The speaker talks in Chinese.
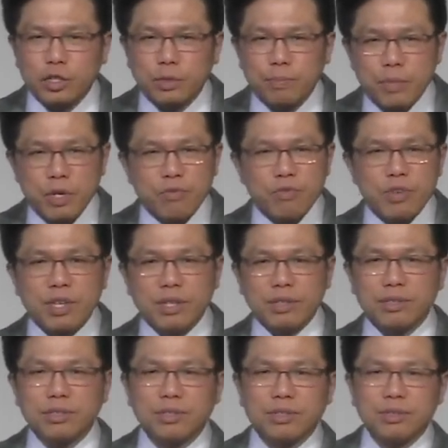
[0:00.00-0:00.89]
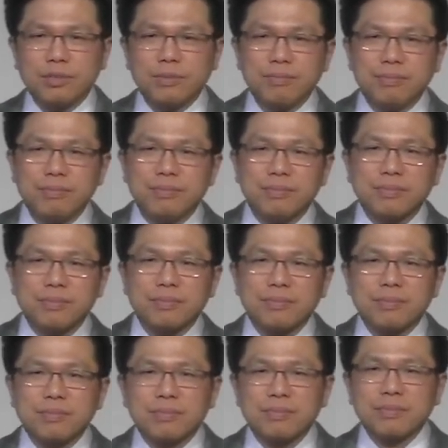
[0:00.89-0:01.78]
当我们要亲
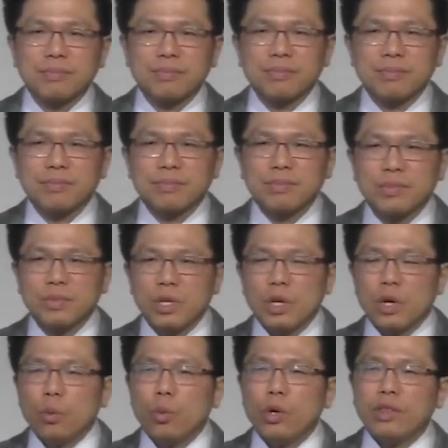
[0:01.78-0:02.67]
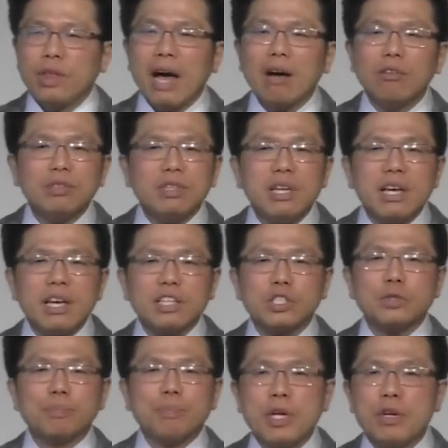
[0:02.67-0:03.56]
身去经历这个患
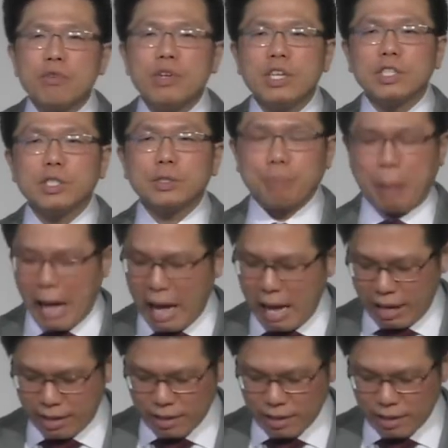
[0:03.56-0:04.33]
难的时候，